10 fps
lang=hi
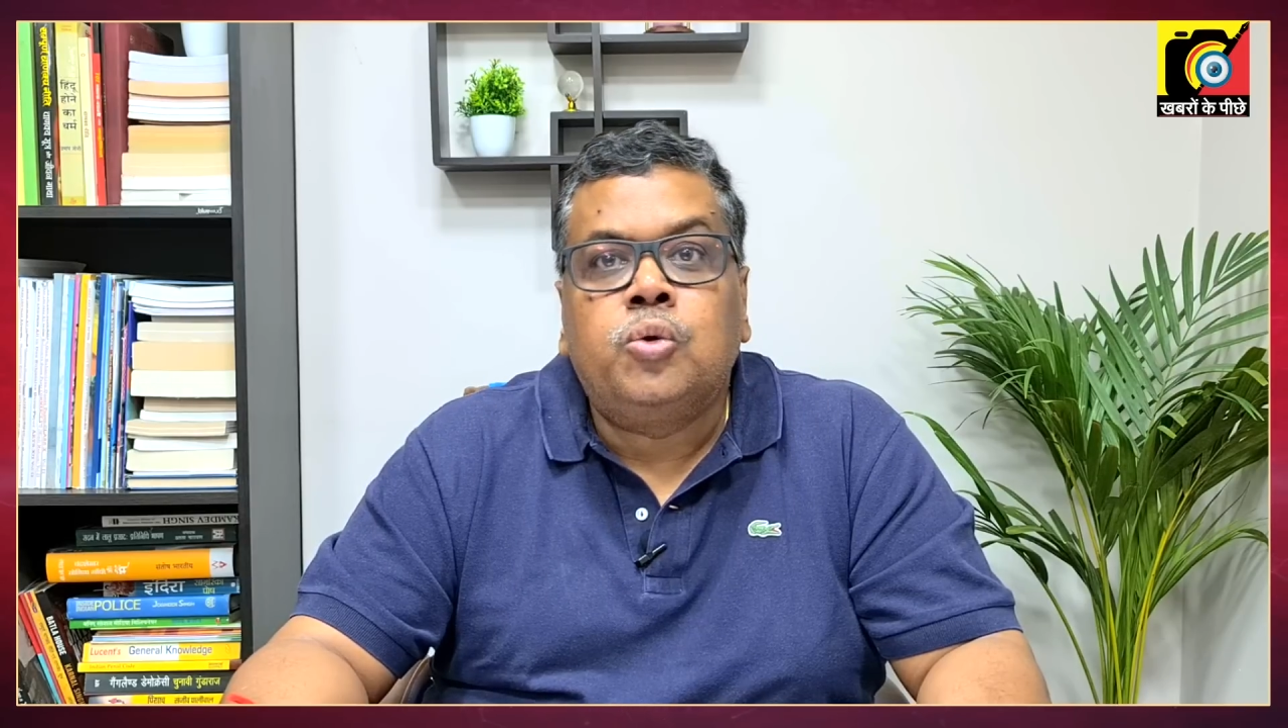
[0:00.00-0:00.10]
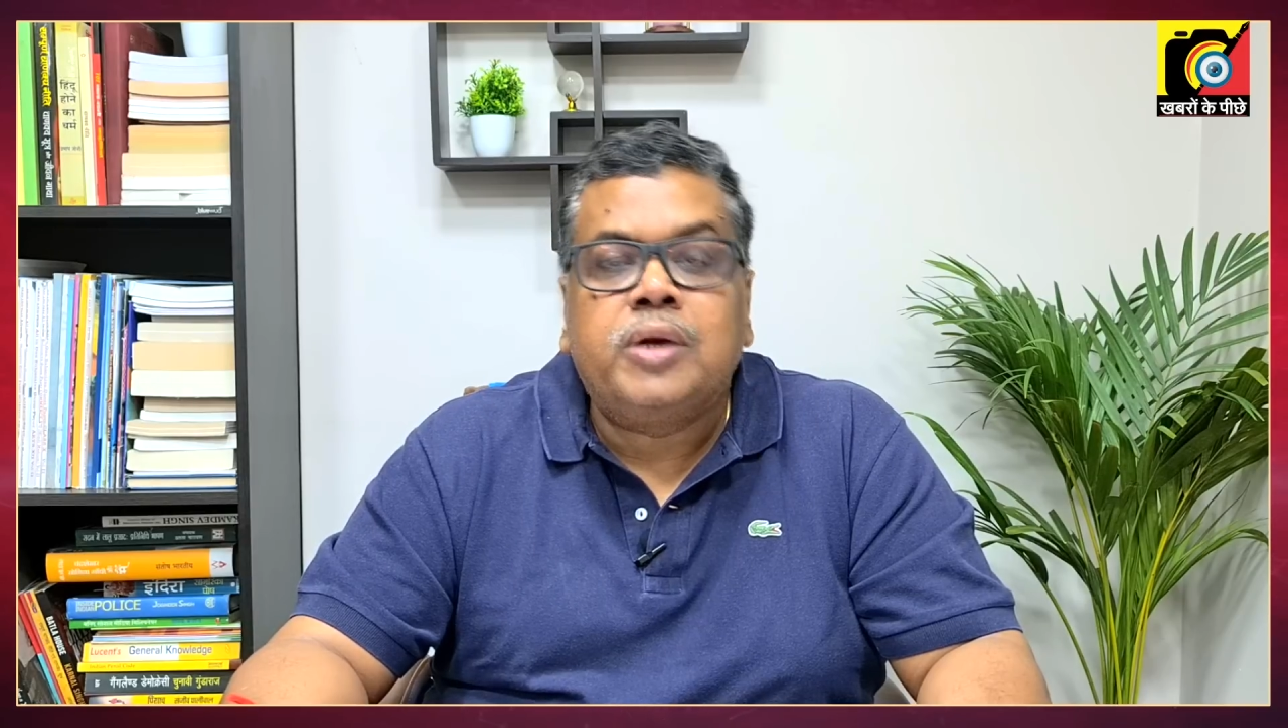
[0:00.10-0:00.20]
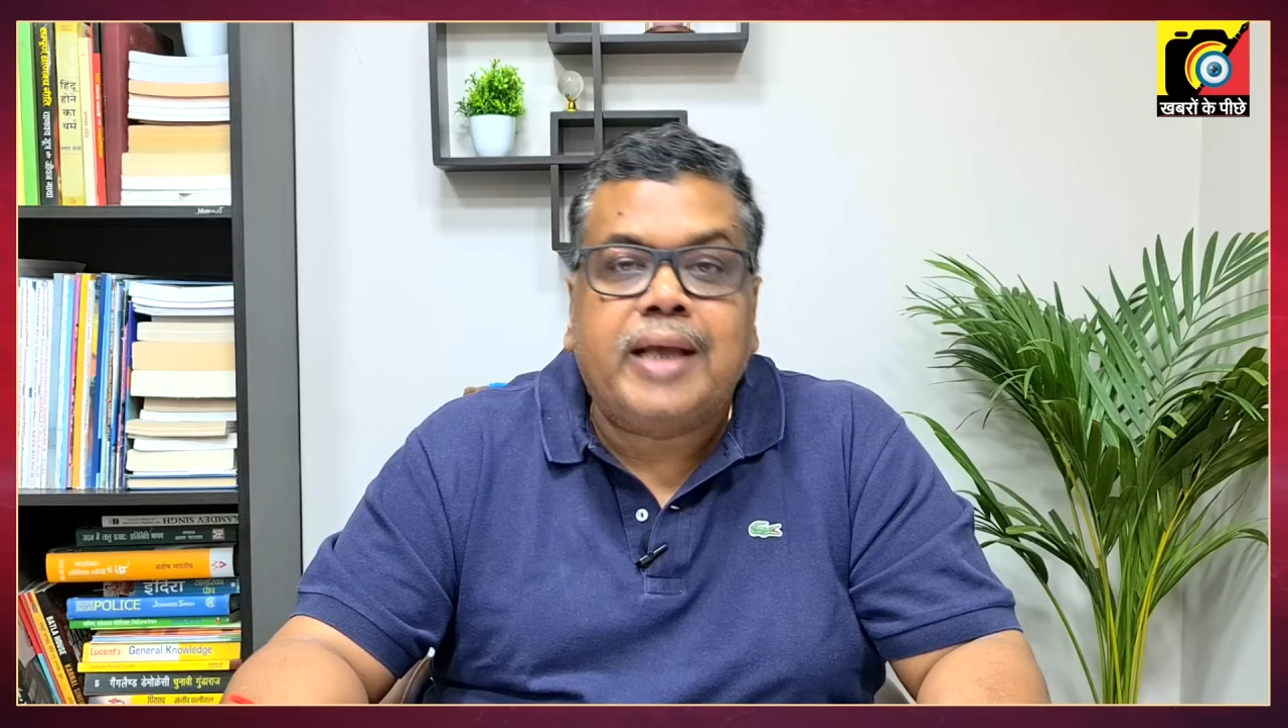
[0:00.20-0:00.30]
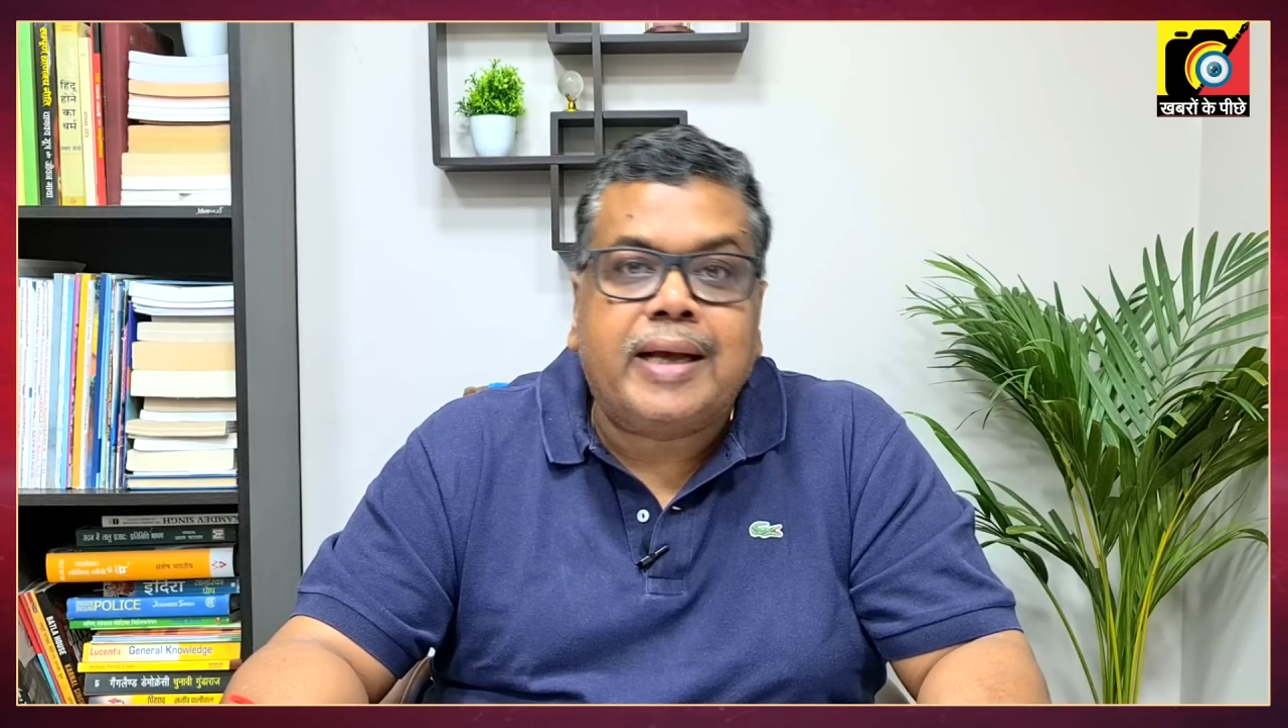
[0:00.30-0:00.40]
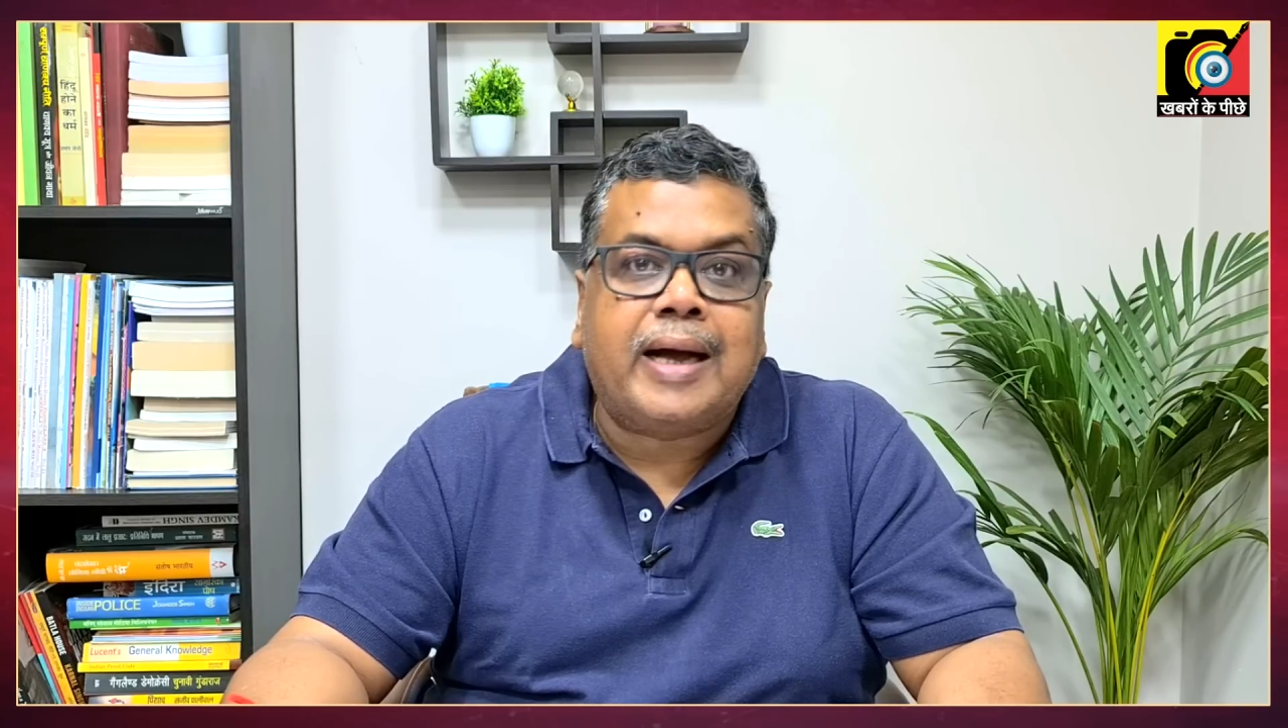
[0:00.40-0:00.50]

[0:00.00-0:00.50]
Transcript: उनके